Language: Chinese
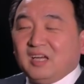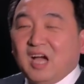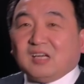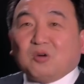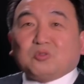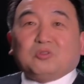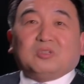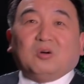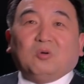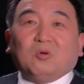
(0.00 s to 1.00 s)
按劳取
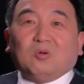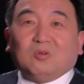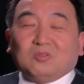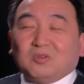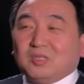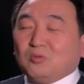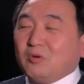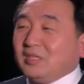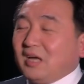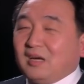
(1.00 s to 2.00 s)
酬，所以
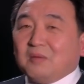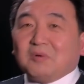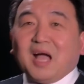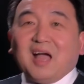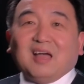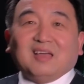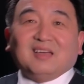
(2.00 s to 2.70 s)
多一点儿他不干，